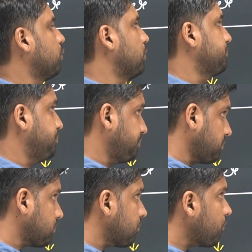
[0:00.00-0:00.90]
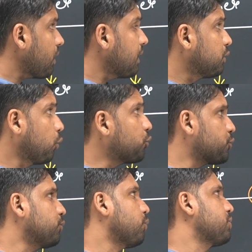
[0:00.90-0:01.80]
तो दो
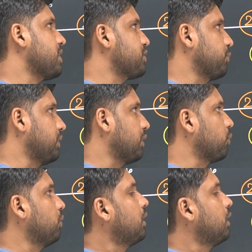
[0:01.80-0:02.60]
जून 2014 को